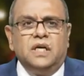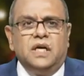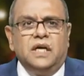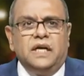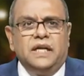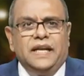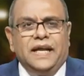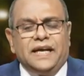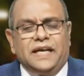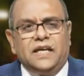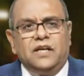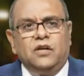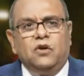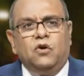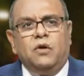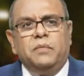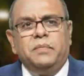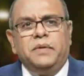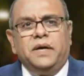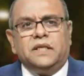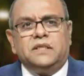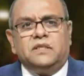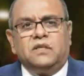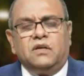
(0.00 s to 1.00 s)
لكن هو
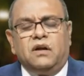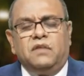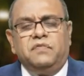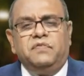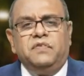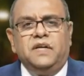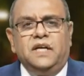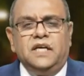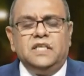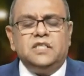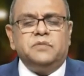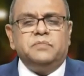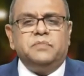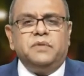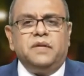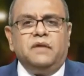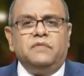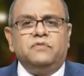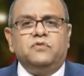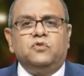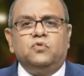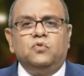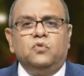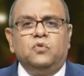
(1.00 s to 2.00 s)
باعتراف الحزب
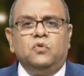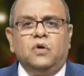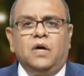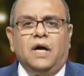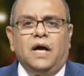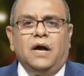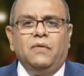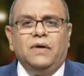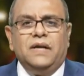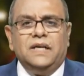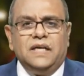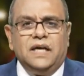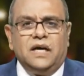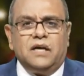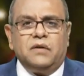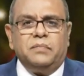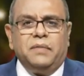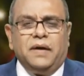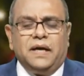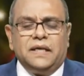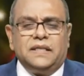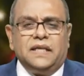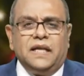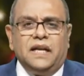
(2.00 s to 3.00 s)
نفسه حوالي
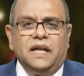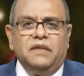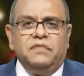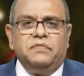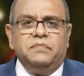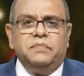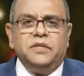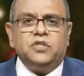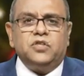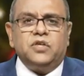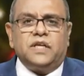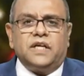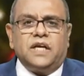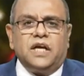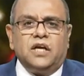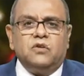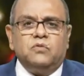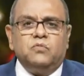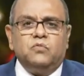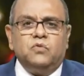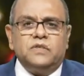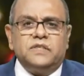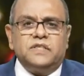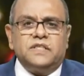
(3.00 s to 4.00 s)
4000 بيجر
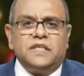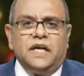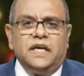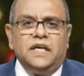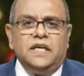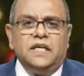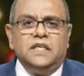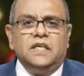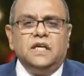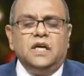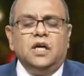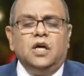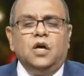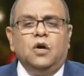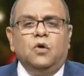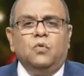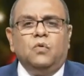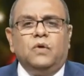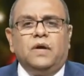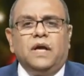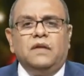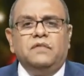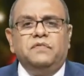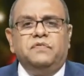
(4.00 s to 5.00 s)
كانوا موزعين
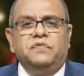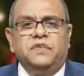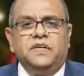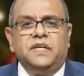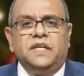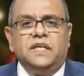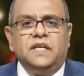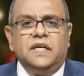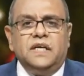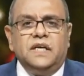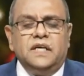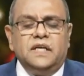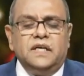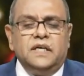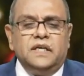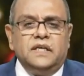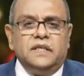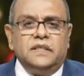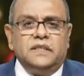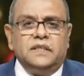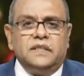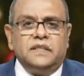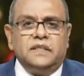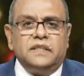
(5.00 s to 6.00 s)
وكان في
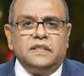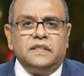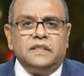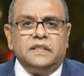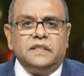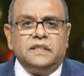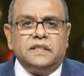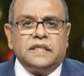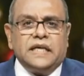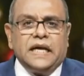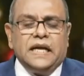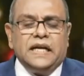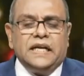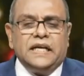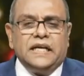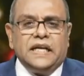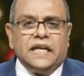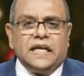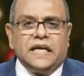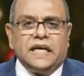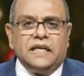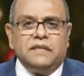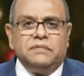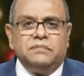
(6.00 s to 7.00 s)
آه، خارج
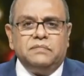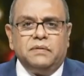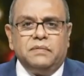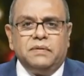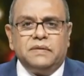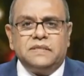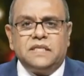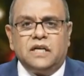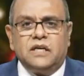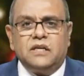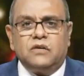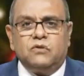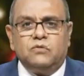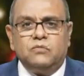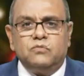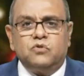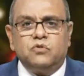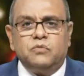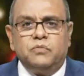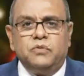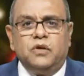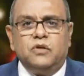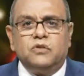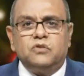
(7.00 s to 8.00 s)
الخدمه مثلا
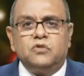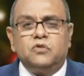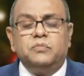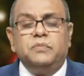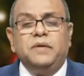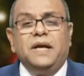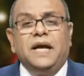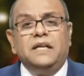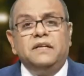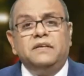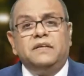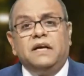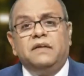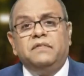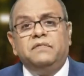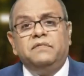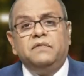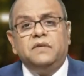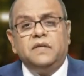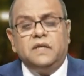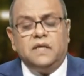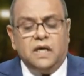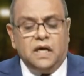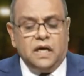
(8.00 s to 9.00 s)
500 و600 يعني كان
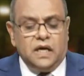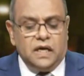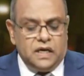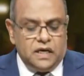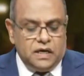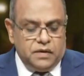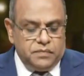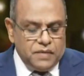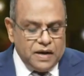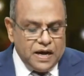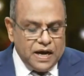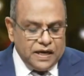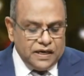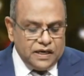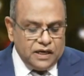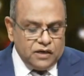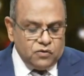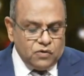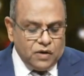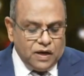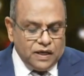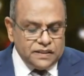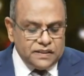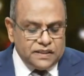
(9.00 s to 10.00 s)
لما
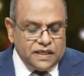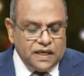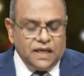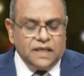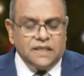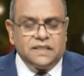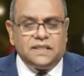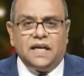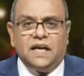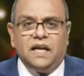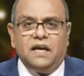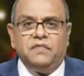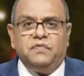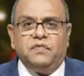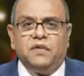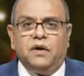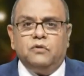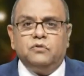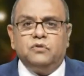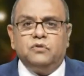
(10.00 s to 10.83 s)
اعلنوا عن 3000 او